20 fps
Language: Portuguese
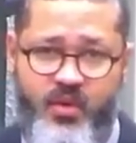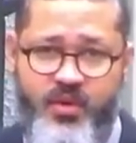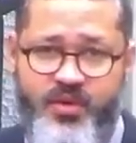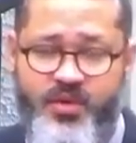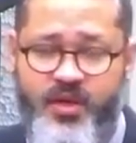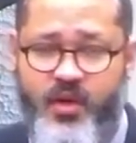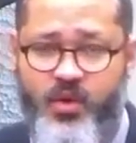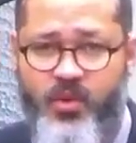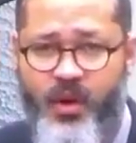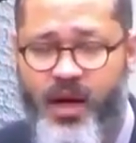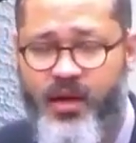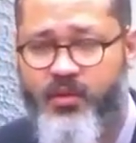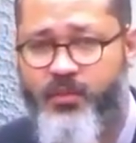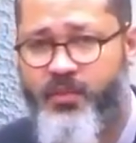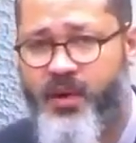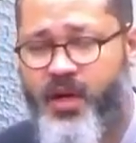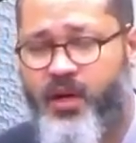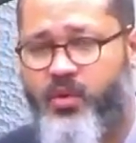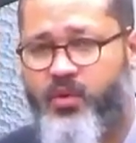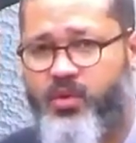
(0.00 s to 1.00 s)
conceituado
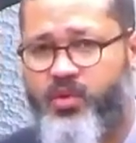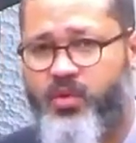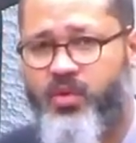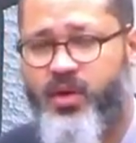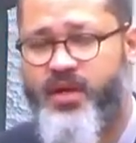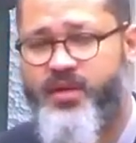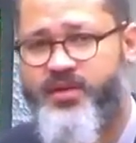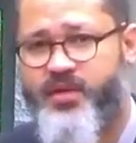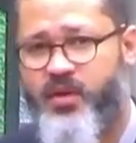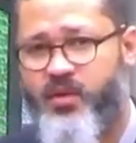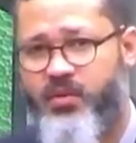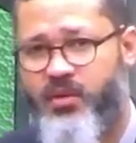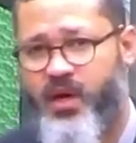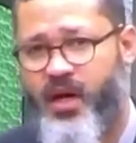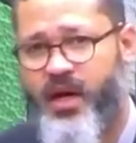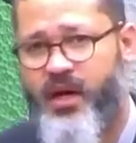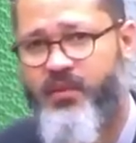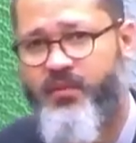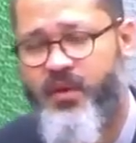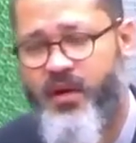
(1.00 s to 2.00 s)
pela cultura
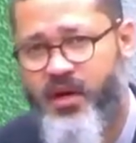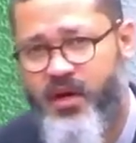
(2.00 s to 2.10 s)
secular